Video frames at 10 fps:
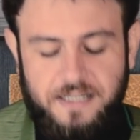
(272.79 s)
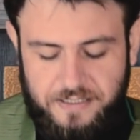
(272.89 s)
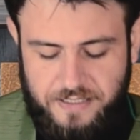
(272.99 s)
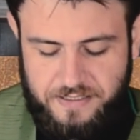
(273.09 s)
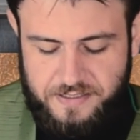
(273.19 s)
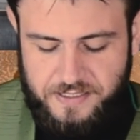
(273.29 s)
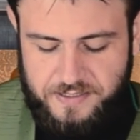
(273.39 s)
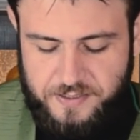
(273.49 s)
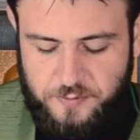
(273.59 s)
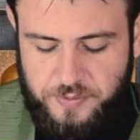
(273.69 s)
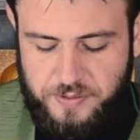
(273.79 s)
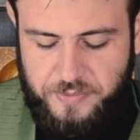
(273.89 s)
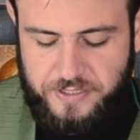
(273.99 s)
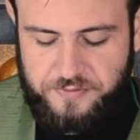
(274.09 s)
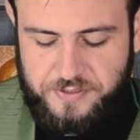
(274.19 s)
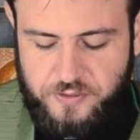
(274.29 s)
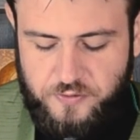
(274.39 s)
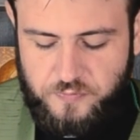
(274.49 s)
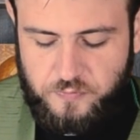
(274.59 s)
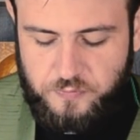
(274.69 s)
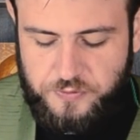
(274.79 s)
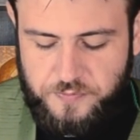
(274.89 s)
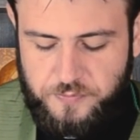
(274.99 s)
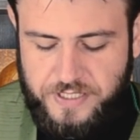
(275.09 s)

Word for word: Quem quiser ser o primeiro, que seja o último